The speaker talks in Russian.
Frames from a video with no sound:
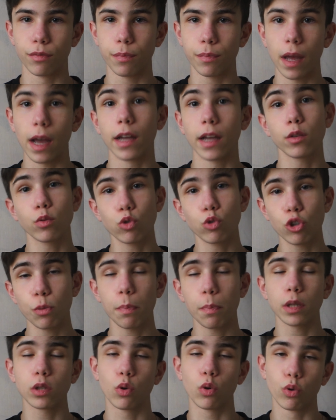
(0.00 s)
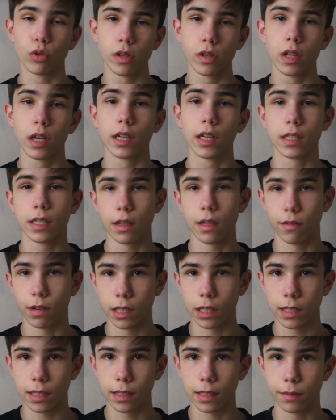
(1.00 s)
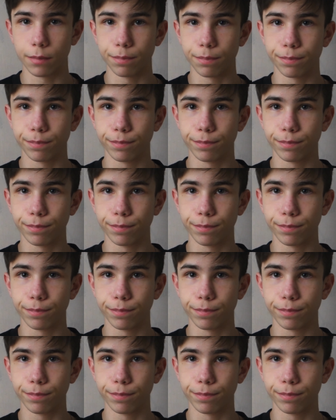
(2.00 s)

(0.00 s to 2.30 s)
а это уже подходит для консервации.